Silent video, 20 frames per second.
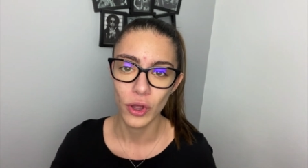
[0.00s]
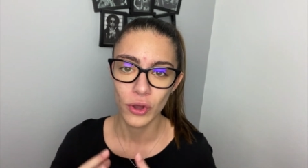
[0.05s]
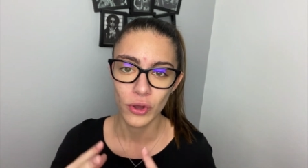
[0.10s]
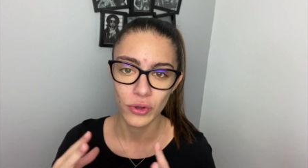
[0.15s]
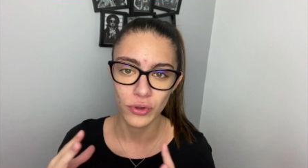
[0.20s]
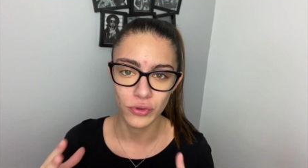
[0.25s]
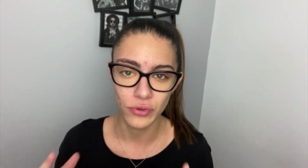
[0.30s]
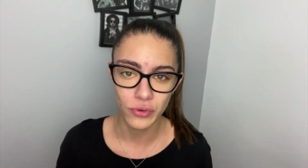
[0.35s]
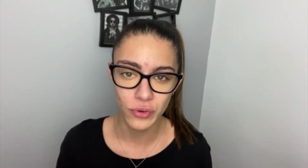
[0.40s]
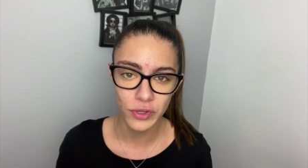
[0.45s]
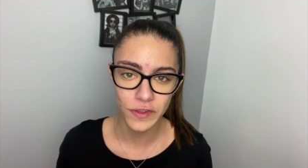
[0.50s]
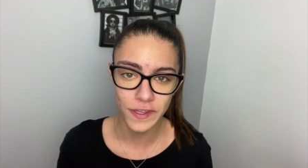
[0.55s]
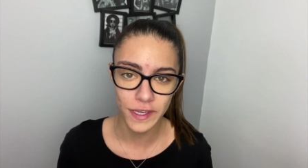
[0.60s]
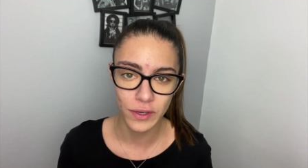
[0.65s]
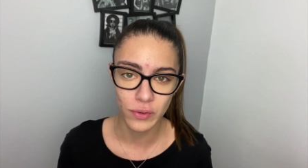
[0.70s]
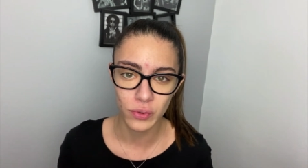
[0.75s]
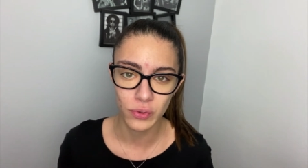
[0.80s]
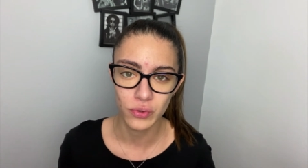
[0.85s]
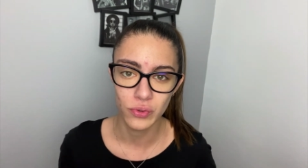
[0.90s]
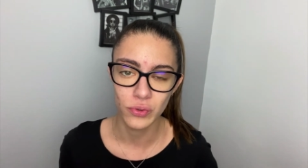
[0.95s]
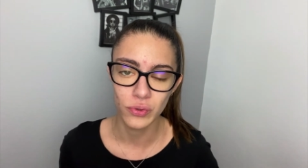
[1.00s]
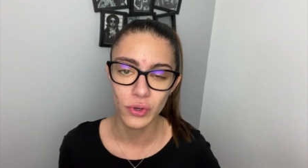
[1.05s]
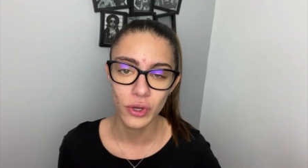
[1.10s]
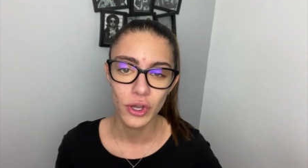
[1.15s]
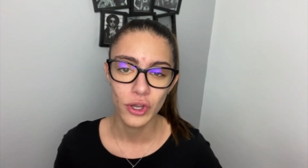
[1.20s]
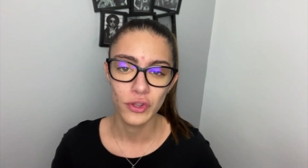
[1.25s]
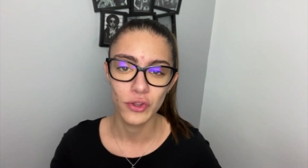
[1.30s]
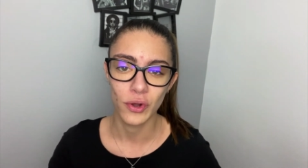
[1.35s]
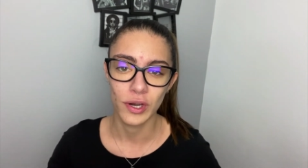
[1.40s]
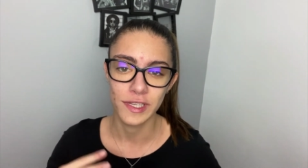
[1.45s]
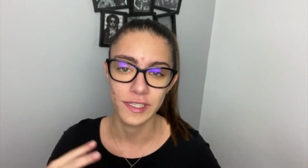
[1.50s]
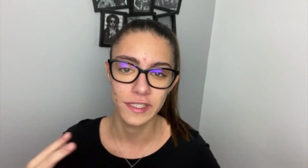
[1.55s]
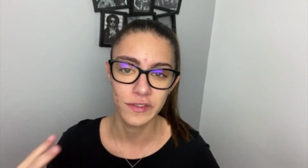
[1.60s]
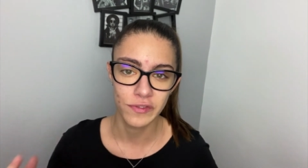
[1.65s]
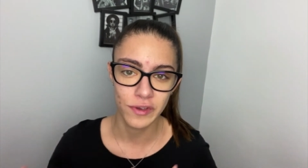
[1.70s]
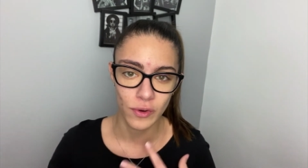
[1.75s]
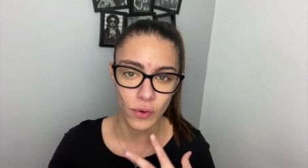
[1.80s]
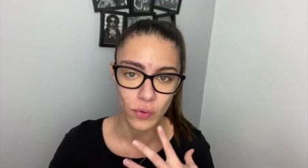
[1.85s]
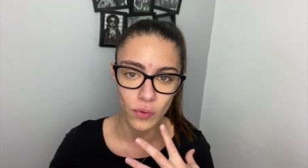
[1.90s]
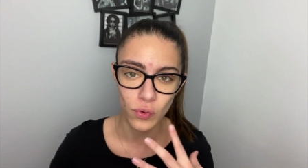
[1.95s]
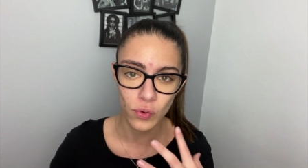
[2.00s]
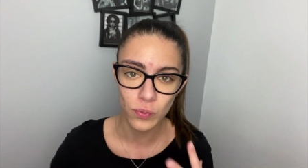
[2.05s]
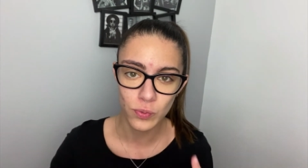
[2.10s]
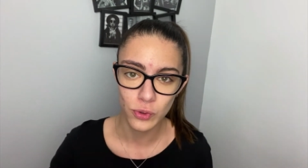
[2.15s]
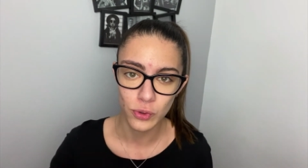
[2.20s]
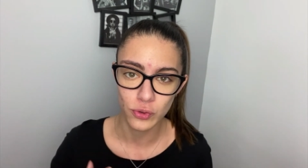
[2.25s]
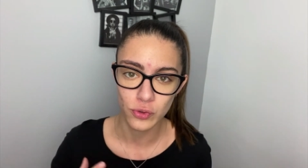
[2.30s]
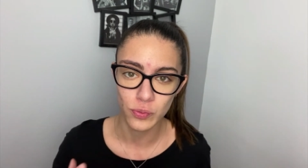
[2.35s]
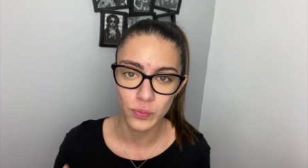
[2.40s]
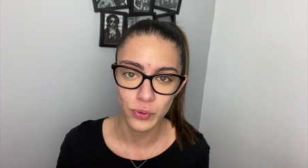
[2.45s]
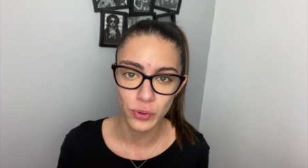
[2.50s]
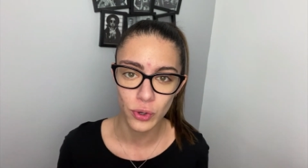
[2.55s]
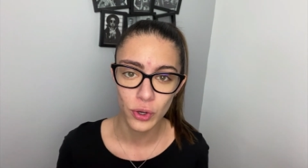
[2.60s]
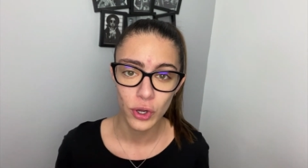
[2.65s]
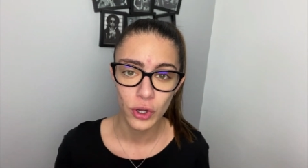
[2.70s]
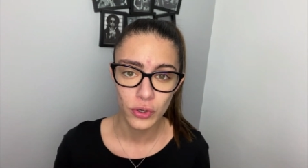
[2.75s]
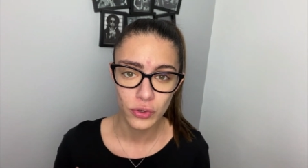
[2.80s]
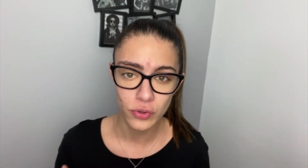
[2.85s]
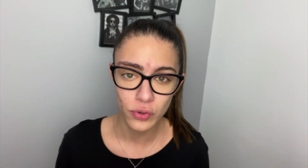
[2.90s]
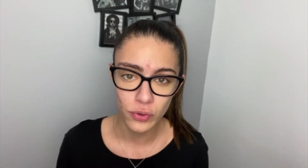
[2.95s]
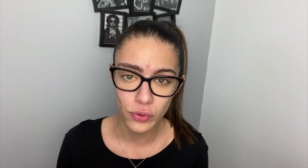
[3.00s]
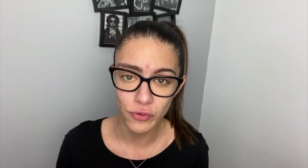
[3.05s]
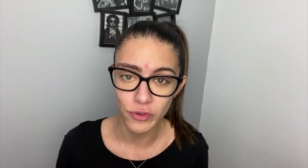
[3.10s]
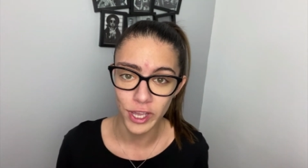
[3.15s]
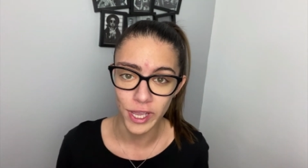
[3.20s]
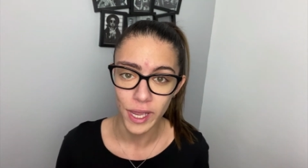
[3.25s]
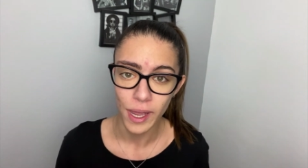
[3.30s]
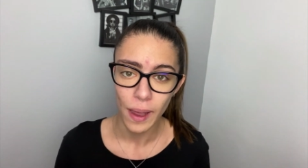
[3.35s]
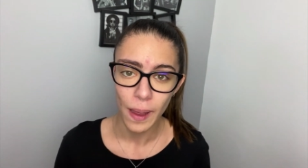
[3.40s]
de tes contenus dans les différents groupes que tu peux trouver.